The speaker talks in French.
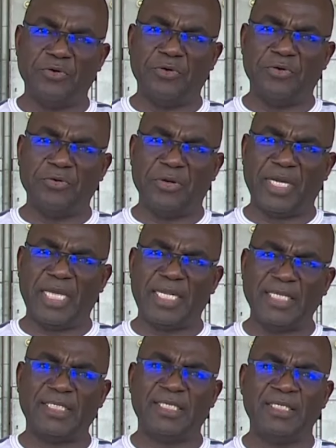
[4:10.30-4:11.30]
de, de,
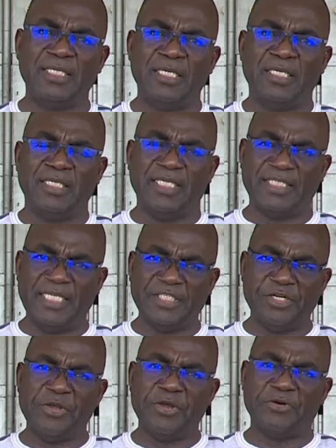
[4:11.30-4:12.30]
cadastre, les
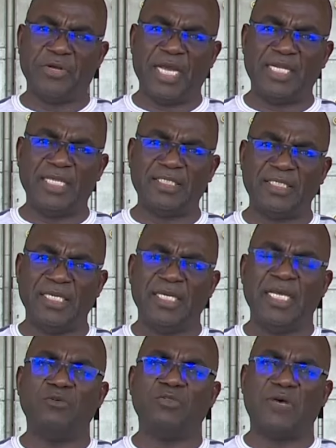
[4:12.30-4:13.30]
ingénieurs de cadastre,
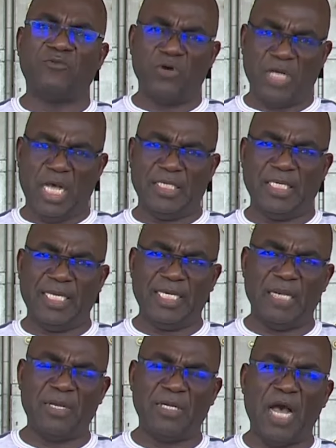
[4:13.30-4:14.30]
et nous avons
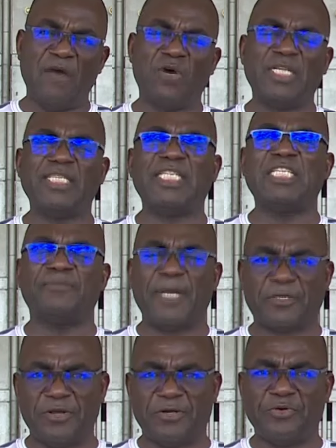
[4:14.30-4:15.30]
également avoir les
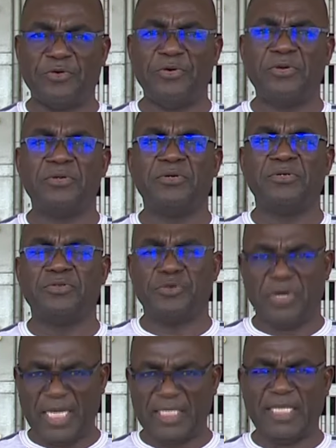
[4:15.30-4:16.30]
inspecteurs de,
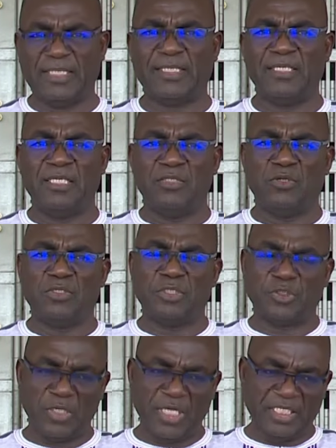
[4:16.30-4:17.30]
de cadastre. Donc
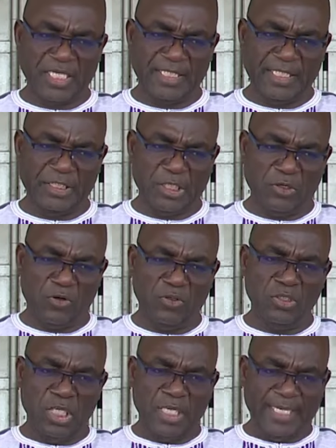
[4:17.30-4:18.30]
ce sont des gens qui seront
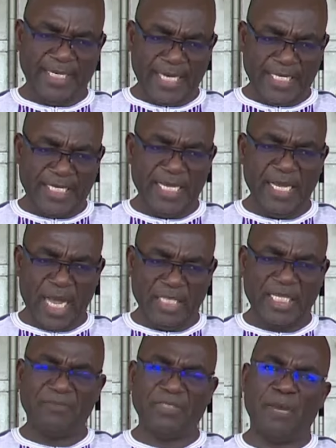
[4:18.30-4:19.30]
reliés
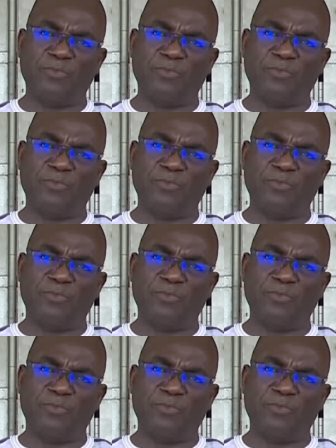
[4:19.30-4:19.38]
en termes